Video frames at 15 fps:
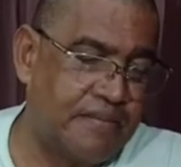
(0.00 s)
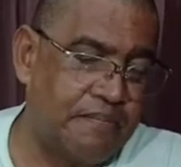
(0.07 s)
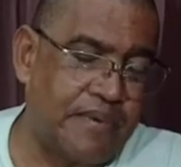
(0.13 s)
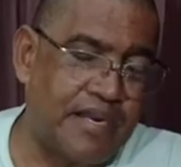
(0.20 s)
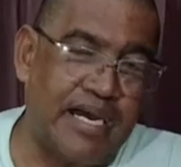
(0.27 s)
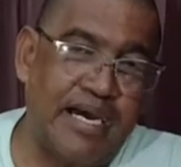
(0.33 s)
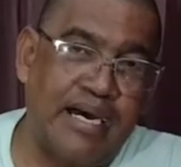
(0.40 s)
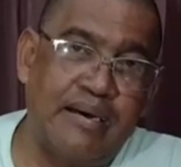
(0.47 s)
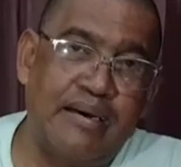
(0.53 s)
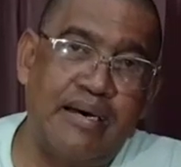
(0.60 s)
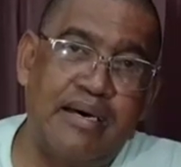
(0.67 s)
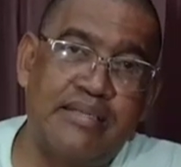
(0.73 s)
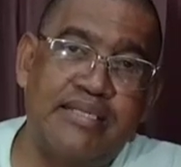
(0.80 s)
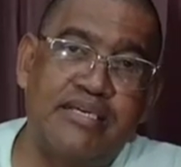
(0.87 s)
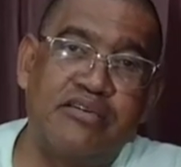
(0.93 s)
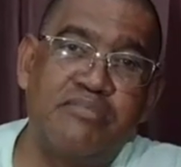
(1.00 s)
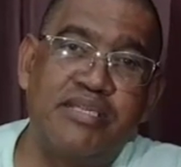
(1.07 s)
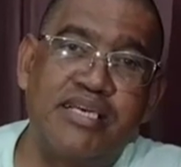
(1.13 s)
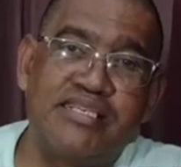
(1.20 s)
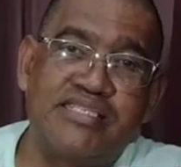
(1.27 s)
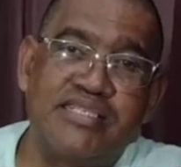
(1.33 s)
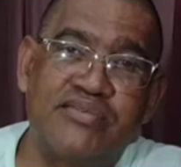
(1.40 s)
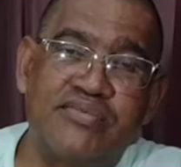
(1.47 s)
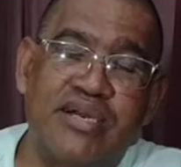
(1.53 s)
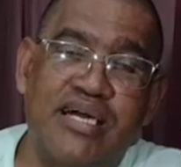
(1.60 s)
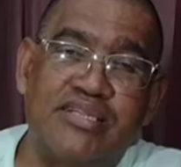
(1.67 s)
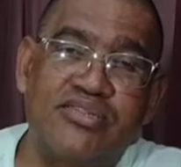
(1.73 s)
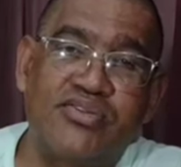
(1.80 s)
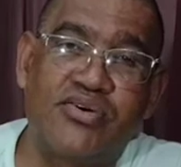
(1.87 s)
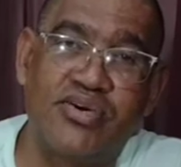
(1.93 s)
para a denominação
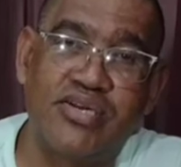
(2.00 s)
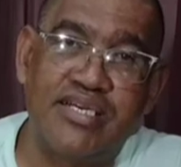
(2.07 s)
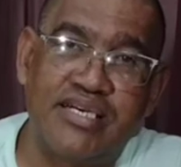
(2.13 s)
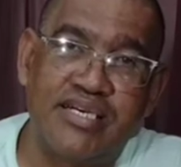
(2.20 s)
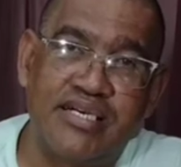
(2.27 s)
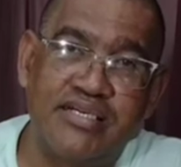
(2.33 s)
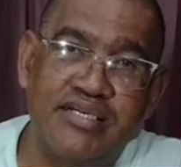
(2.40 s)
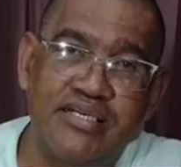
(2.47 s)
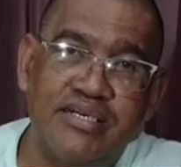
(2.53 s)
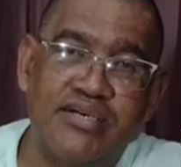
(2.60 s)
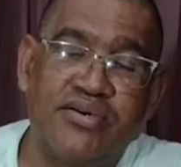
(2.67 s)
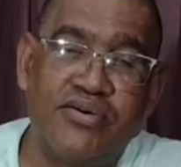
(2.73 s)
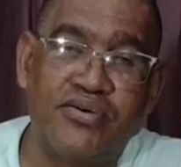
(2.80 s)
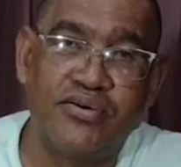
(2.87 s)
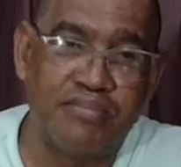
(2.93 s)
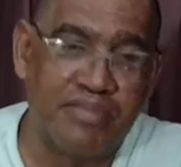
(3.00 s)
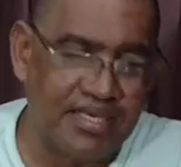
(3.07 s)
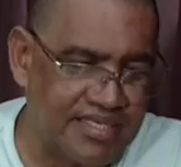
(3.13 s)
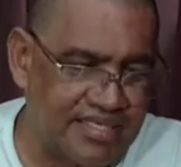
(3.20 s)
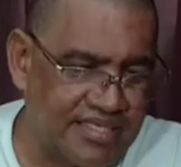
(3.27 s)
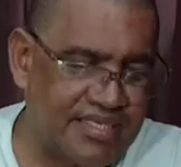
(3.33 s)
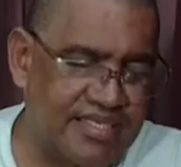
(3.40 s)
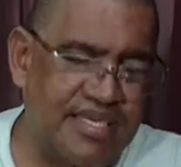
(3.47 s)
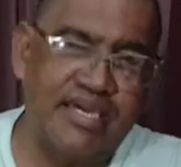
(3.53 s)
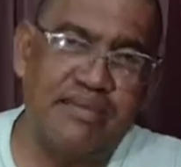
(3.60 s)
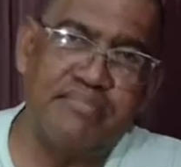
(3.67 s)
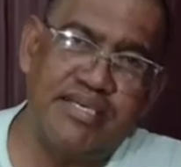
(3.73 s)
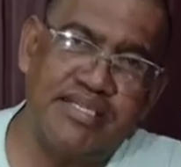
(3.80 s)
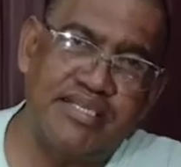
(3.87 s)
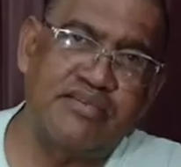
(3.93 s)
católica romana, que é a
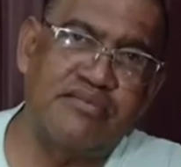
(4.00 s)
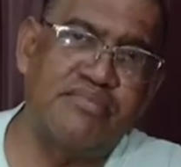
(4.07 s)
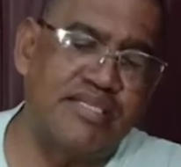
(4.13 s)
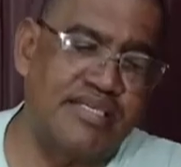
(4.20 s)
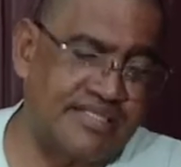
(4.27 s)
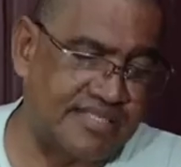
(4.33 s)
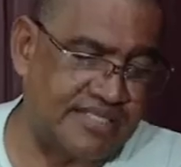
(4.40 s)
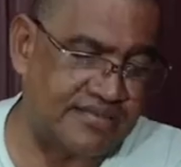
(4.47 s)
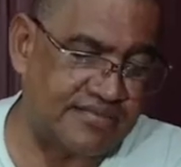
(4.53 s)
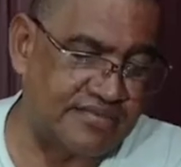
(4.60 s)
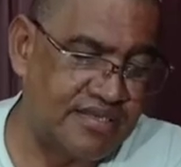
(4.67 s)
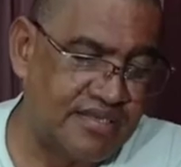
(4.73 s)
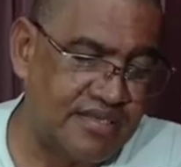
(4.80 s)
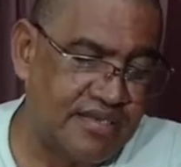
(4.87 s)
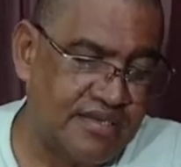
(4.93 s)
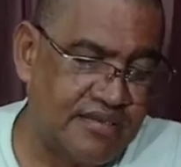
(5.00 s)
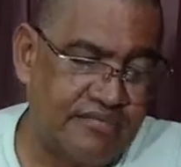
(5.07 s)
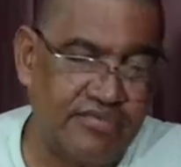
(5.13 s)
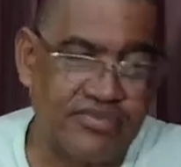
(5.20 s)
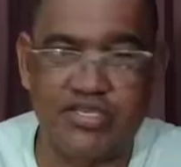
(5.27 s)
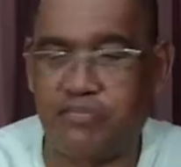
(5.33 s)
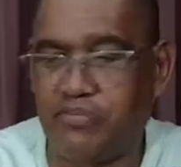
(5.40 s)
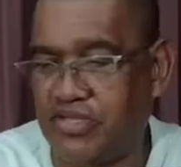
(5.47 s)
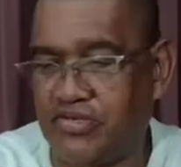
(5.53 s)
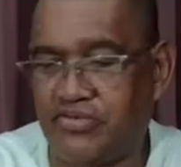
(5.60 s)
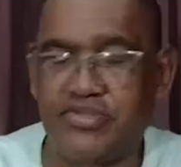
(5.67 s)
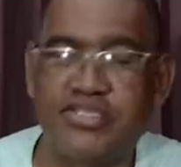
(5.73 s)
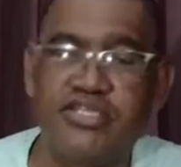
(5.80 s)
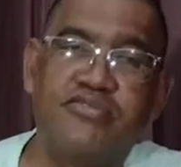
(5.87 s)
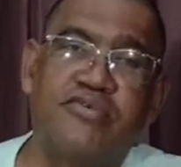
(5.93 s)
minha denominação. Você pode
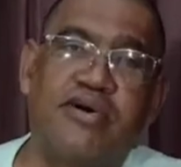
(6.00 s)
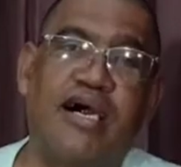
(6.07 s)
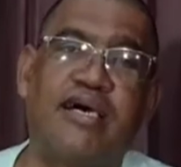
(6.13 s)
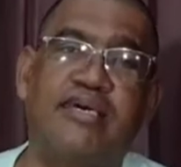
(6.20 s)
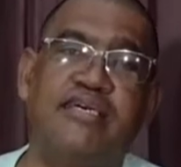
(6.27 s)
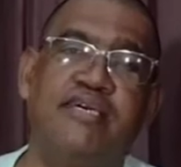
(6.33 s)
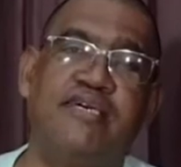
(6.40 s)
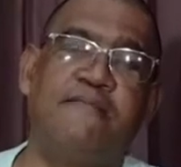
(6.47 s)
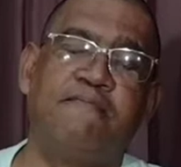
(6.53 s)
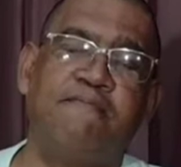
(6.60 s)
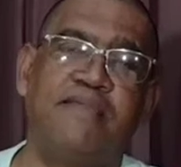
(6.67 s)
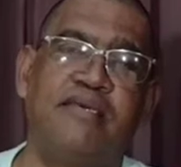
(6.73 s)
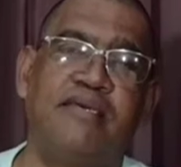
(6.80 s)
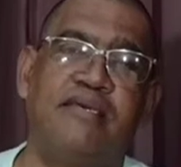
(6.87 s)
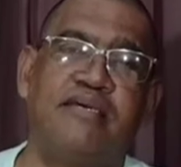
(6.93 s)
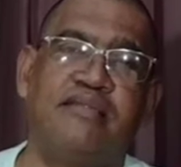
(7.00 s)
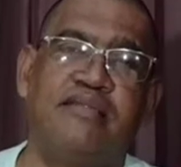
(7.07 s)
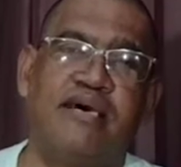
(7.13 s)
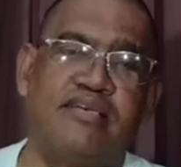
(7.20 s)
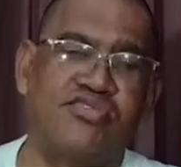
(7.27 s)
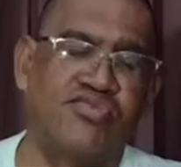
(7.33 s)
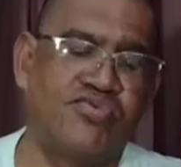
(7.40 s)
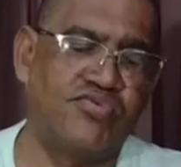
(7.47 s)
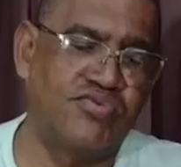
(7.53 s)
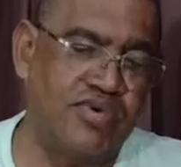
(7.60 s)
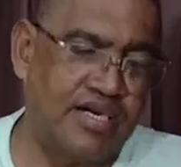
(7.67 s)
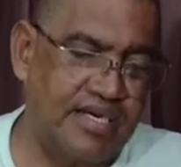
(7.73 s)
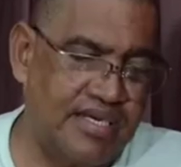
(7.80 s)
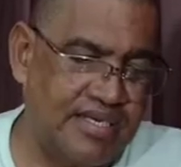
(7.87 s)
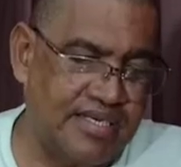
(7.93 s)
continuar aí na
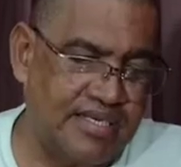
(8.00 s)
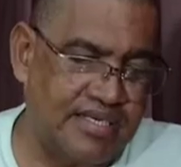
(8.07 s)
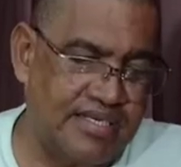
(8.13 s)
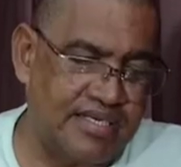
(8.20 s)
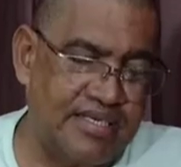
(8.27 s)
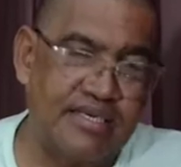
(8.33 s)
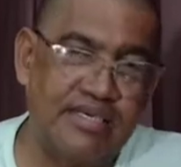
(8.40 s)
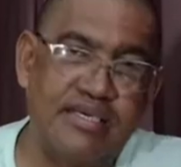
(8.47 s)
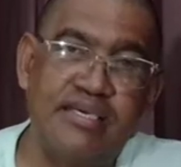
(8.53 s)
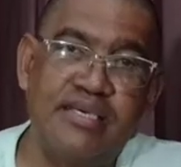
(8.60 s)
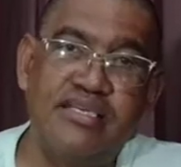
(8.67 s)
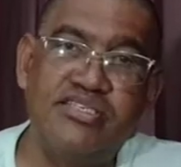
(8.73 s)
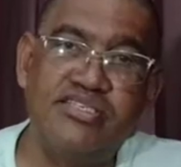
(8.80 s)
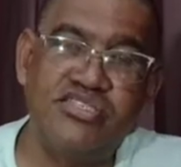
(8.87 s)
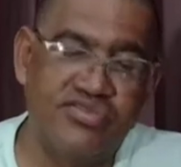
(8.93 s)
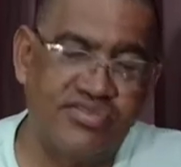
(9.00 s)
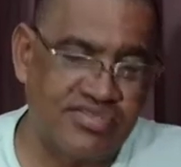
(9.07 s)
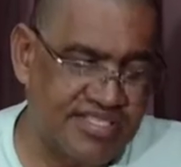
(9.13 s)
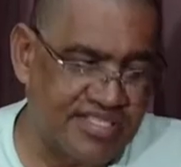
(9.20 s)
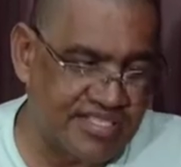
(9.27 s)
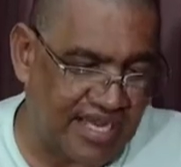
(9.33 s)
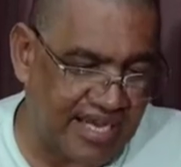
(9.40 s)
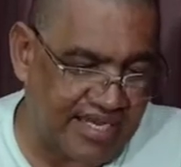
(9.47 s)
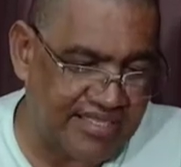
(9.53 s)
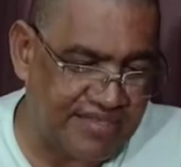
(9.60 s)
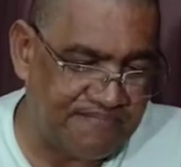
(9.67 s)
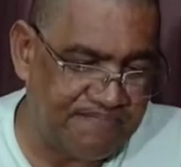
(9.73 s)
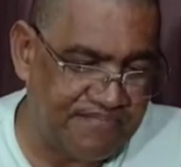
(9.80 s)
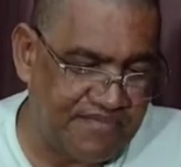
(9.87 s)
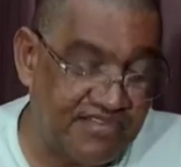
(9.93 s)
sua religiosidade,
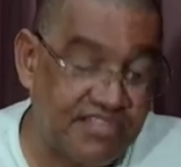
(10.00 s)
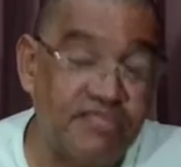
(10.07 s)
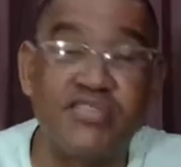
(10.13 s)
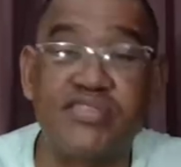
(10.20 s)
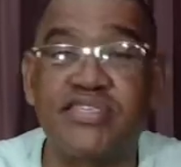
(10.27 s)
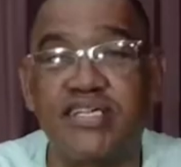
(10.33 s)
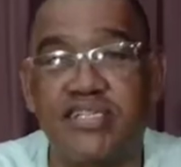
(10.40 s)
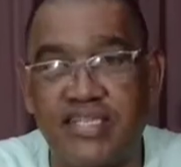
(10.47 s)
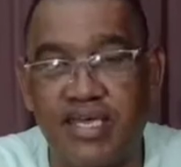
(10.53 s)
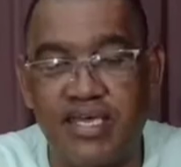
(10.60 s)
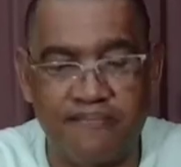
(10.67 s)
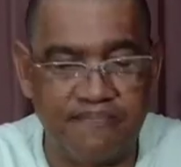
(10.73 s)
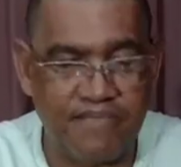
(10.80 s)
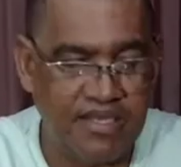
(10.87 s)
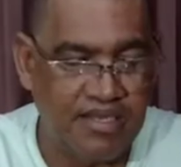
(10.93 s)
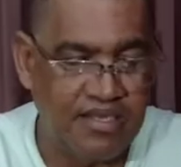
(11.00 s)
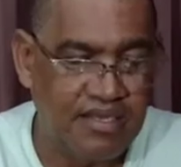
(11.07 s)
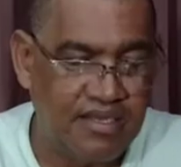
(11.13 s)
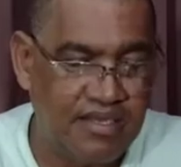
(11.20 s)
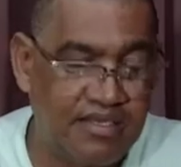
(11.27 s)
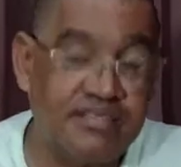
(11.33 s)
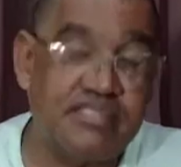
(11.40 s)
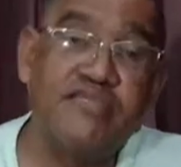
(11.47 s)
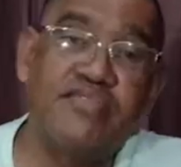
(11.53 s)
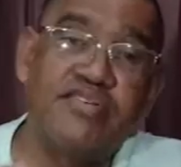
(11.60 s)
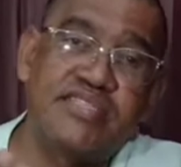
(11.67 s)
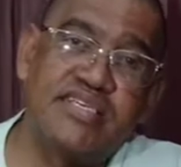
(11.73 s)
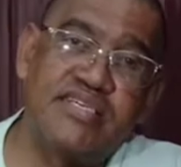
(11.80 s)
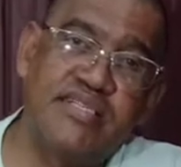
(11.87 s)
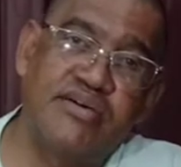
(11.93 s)
se você tem. E se
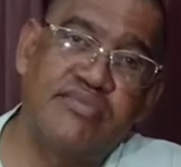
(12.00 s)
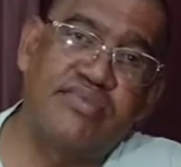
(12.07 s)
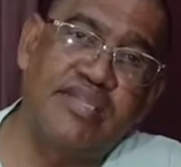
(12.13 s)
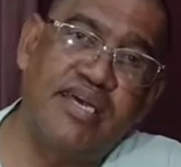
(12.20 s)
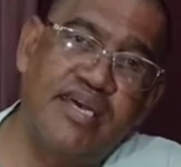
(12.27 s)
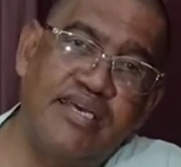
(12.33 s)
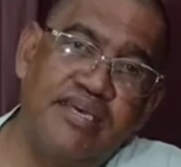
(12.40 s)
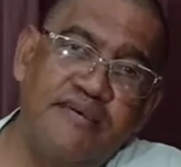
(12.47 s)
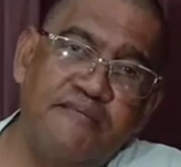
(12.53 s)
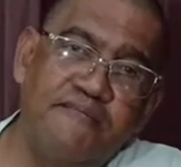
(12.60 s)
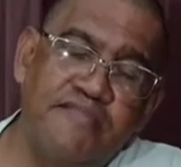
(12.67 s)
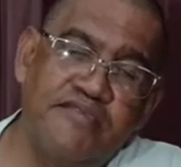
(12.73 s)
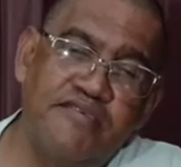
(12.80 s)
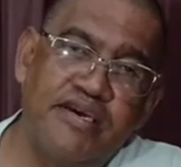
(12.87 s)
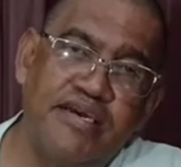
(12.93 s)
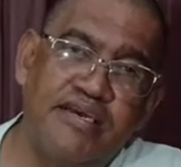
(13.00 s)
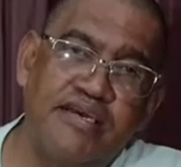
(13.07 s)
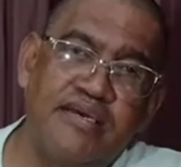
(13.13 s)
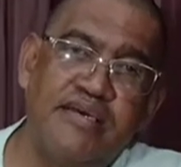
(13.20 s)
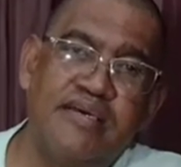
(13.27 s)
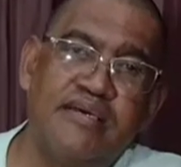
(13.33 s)
você não tem, não é?